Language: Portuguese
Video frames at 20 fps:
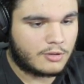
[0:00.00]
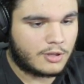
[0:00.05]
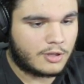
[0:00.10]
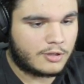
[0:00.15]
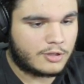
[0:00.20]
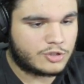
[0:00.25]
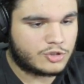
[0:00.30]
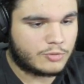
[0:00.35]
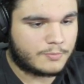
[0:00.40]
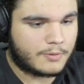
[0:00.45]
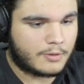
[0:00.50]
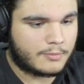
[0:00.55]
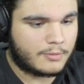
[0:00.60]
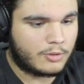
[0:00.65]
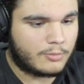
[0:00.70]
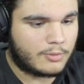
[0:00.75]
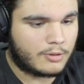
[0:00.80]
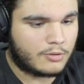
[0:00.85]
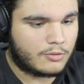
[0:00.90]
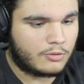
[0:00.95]
Ele deixou pra
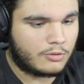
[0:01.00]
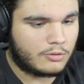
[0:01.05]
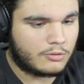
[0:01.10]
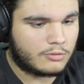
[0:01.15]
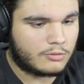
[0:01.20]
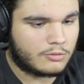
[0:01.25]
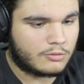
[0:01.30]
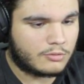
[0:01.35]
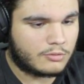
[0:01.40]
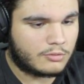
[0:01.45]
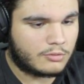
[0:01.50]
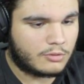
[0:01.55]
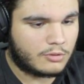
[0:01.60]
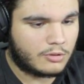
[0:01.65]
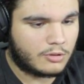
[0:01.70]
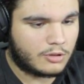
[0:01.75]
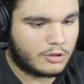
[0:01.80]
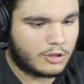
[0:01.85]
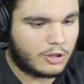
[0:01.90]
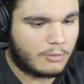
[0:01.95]
mim o bagulho?
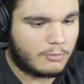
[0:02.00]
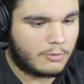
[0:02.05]
Ai, que